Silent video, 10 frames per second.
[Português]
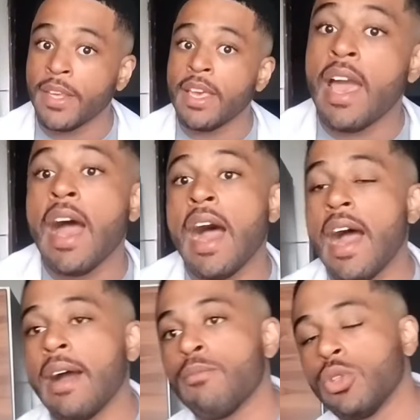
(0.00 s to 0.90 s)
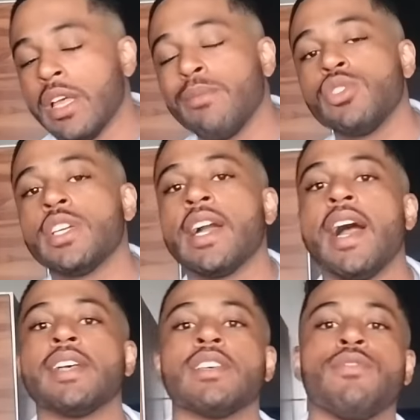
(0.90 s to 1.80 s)
Ah, mudamos de
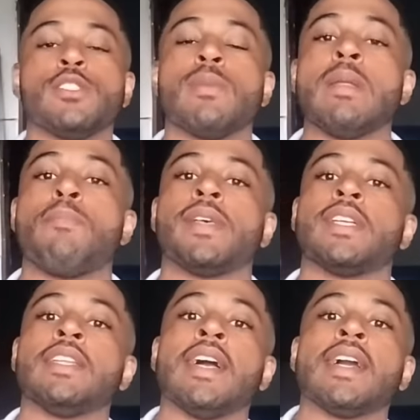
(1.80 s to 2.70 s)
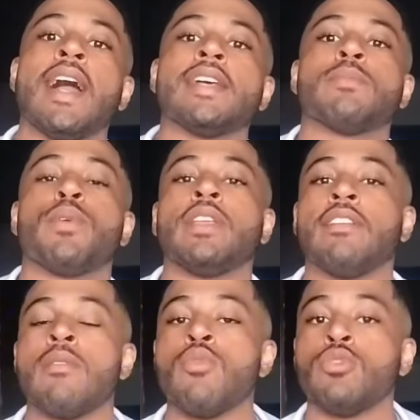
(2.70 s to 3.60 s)
casa, fiz uma limpeza ali na casa porque estava
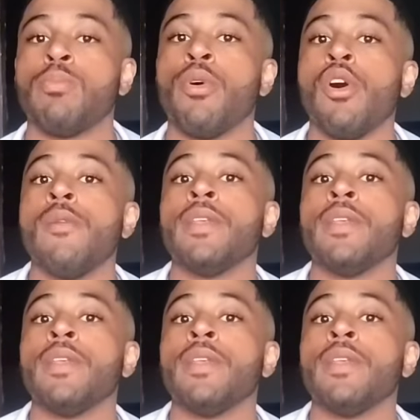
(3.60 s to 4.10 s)
muito pó.